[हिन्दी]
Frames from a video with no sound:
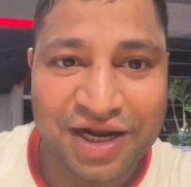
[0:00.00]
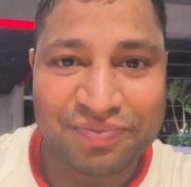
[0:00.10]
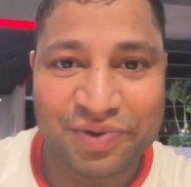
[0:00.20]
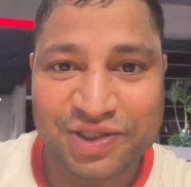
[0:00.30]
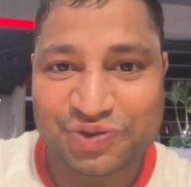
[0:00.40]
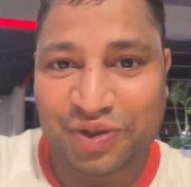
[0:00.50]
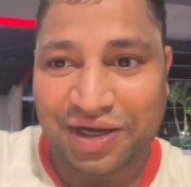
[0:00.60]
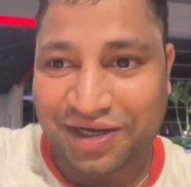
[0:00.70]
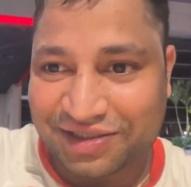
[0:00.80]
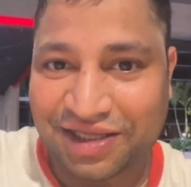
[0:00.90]
घर पे
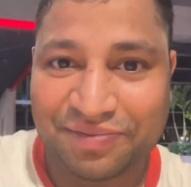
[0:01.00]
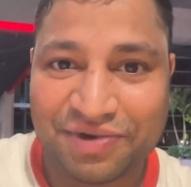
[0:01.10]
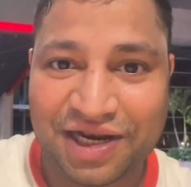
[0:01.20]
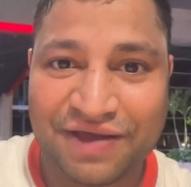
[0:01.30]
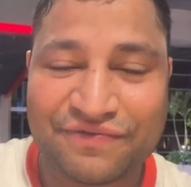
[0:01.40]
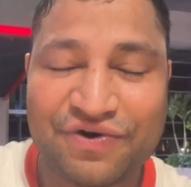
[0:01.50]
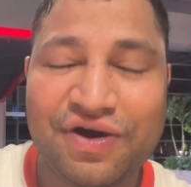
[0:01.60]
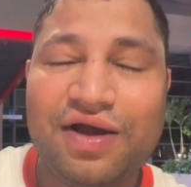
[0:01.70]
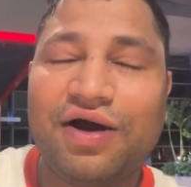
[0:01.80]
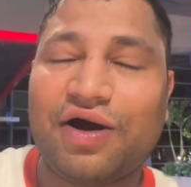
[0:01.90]
इंजॉय करते हैं अपनी लाइफ को
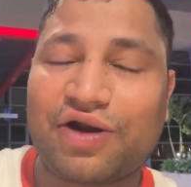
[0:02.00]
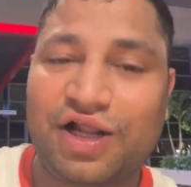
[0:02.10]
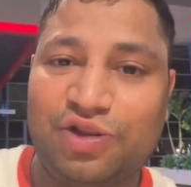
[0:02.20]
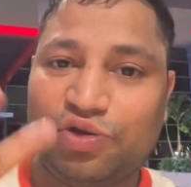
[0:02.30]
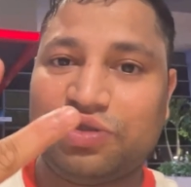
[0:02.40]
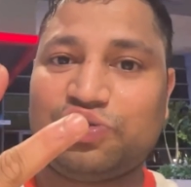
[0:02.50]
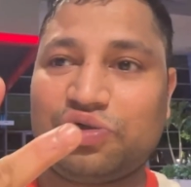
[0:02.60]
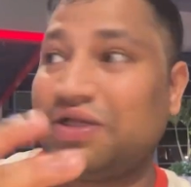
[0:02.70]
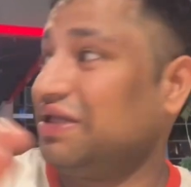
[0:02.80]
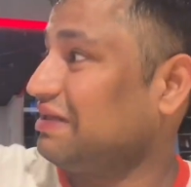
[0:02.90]
और कल दो दिन
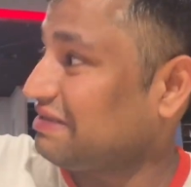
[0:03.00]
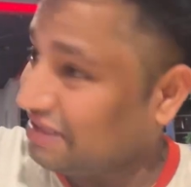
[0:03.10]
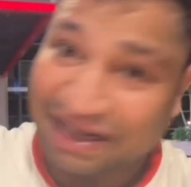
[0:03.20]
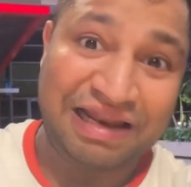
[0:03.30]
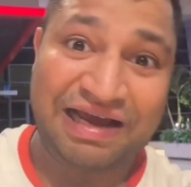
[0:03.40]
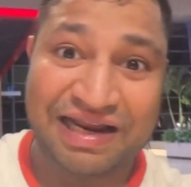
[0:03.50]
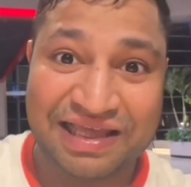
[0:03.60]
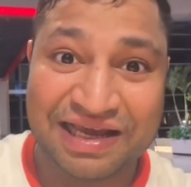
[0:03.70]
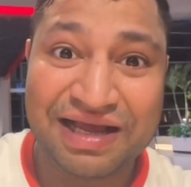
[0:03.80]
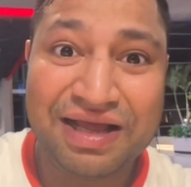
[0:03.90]
छुट्टी है तेल लगाने
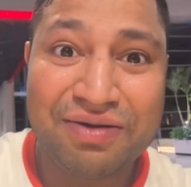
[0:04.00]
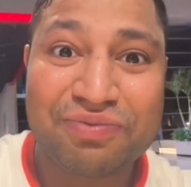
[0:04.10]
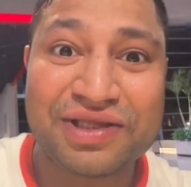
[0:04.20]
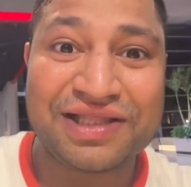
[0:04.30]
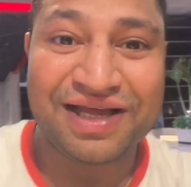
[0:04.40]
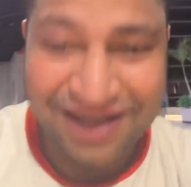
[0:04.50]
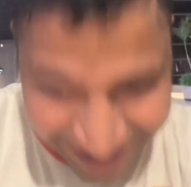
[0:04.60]
क्या सीधा